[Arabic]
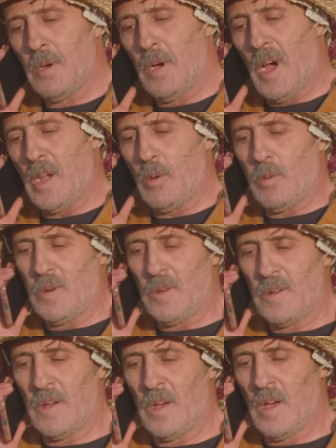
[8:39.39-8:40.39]
الو
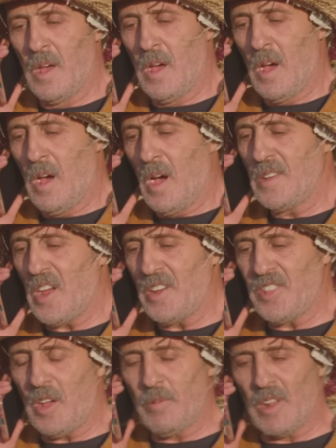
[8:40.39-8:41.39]
ها
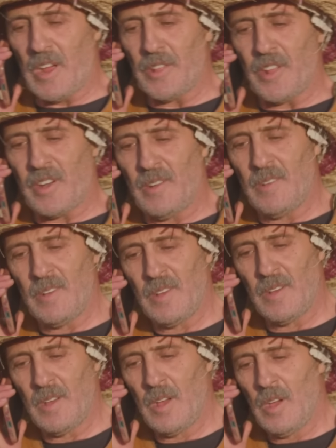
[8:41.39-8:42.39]
صحيت عبد القادر
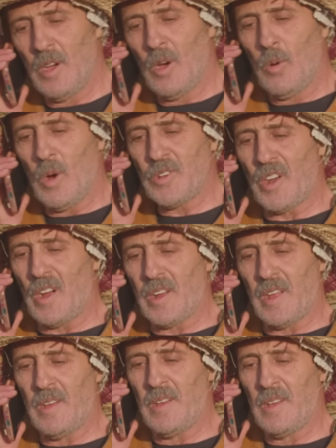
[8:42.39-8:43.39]
واش راك
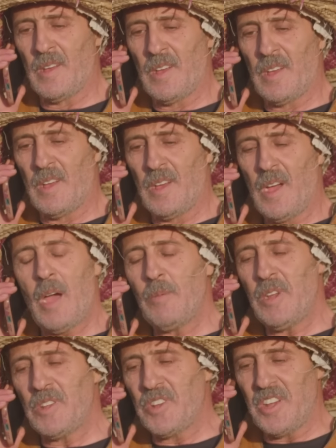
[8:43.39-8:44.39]
ها
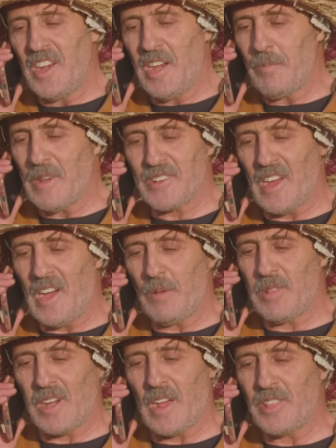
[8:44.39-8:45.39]
منين جيني لاباس
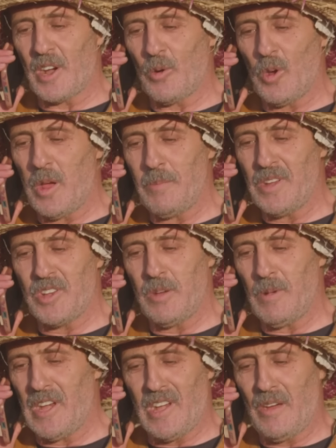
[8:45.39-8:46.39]
عبد القادر اخويا منين
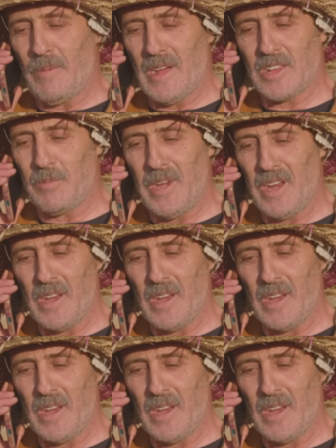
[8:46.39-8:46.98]
جيب لي لاباس منين